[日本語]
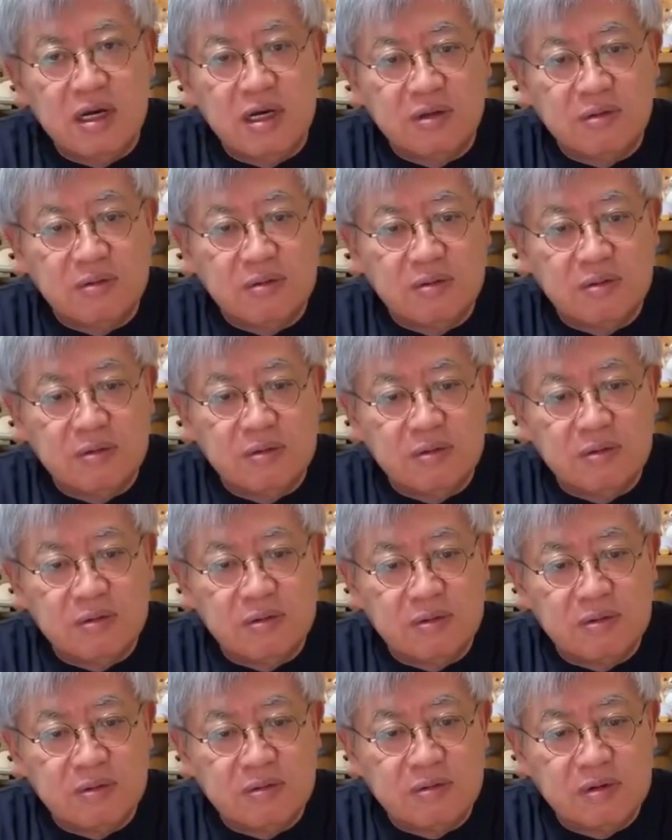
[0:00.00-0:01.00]
あ
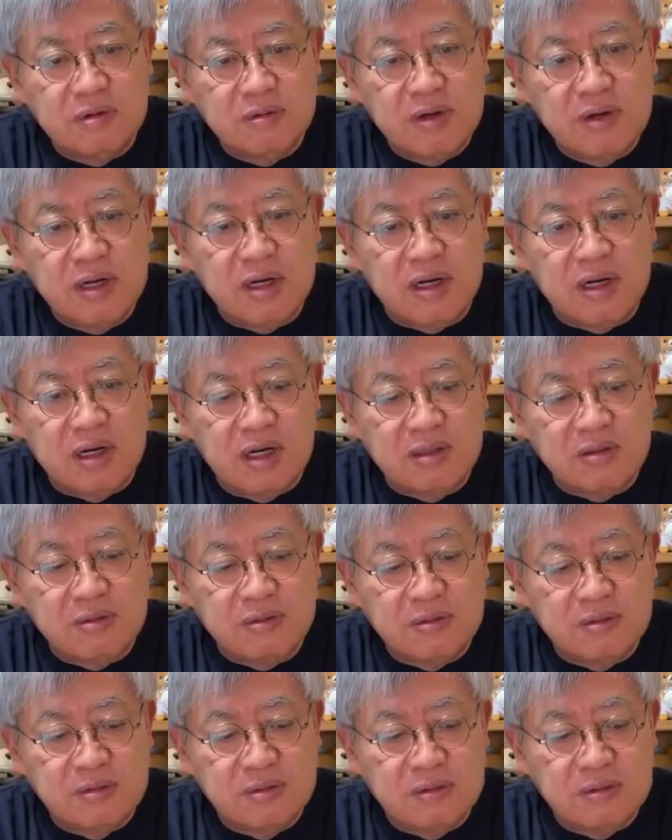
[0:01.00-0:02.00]
の、これは、あ
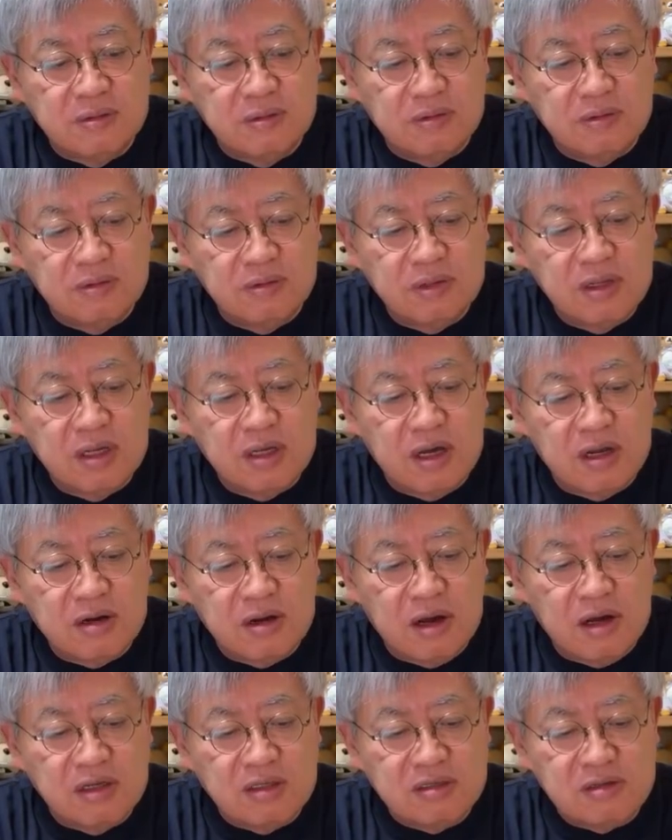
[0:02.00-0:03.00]
の、で、あ
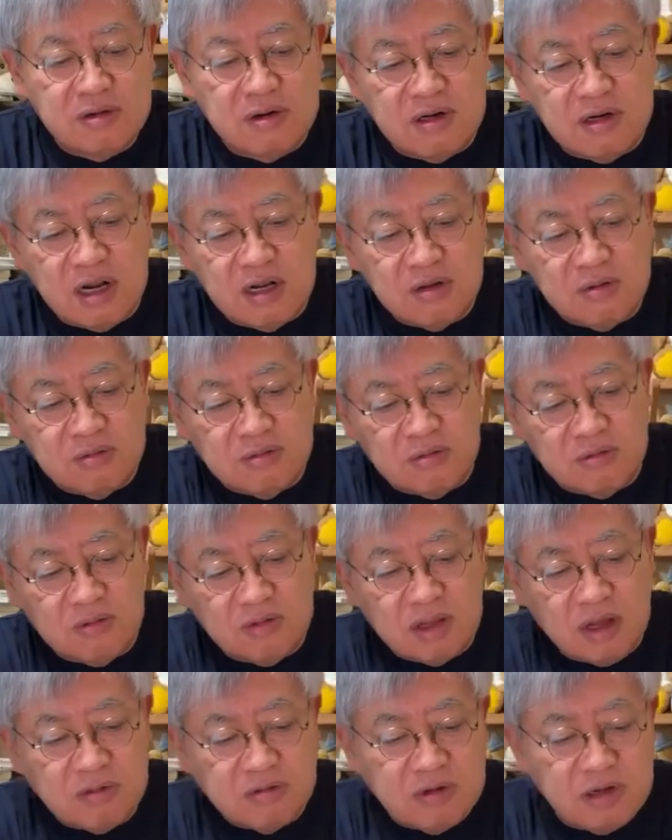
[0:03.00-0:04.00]
れ、あいつらは何を
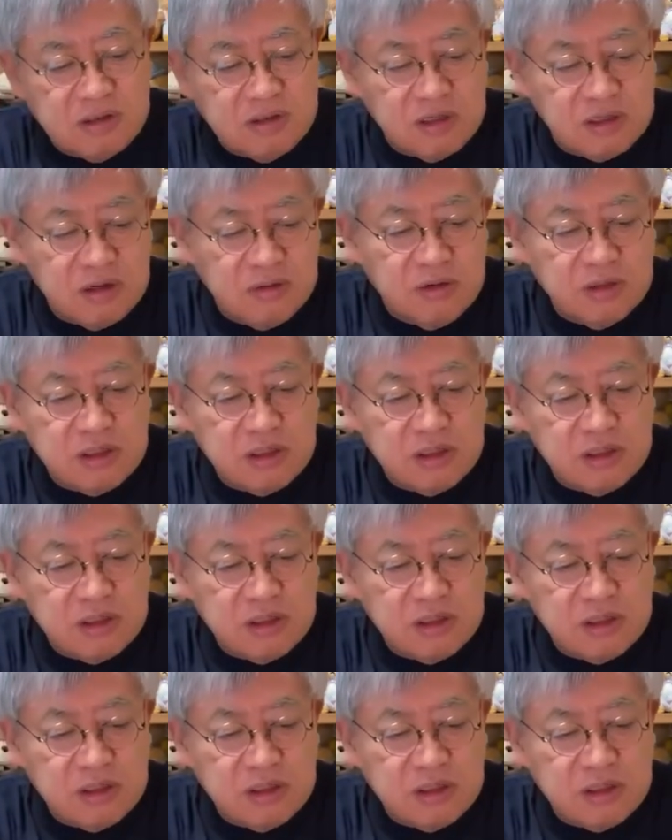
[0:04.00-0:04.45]
企んでんだ。